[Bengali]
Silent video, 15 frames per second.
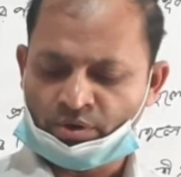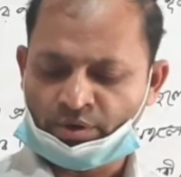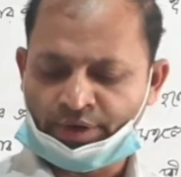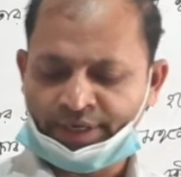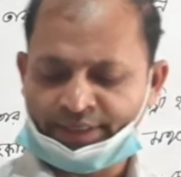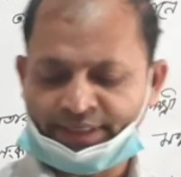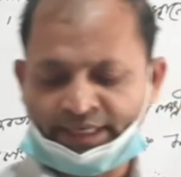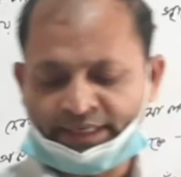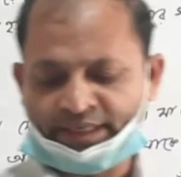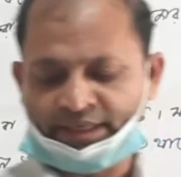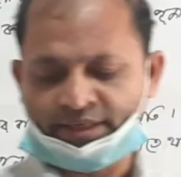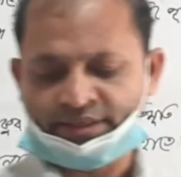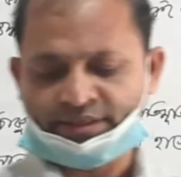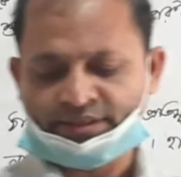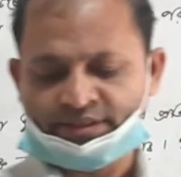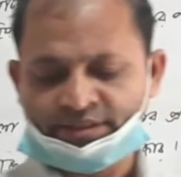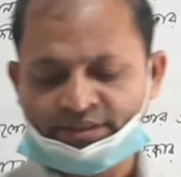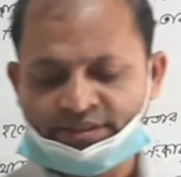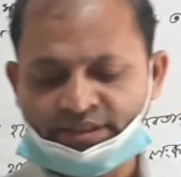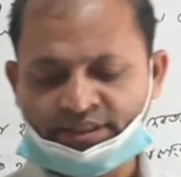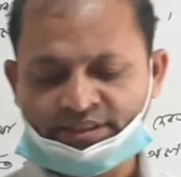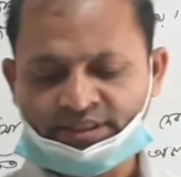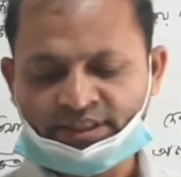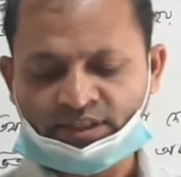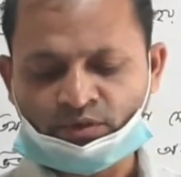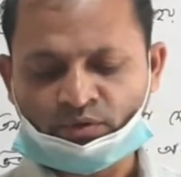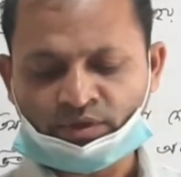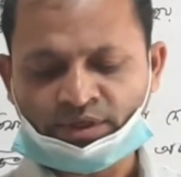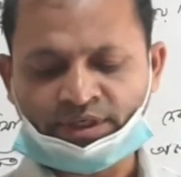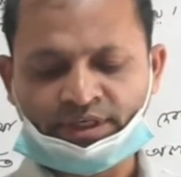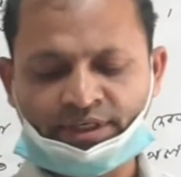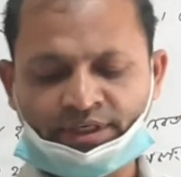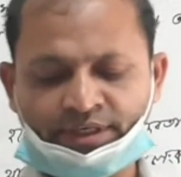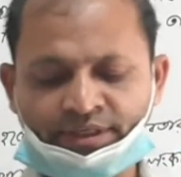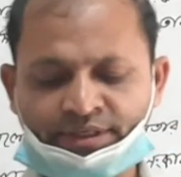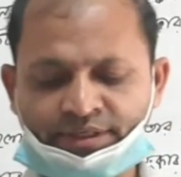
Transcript: হয়ে থাকে শ্রী শ্রী লক্ষ্মী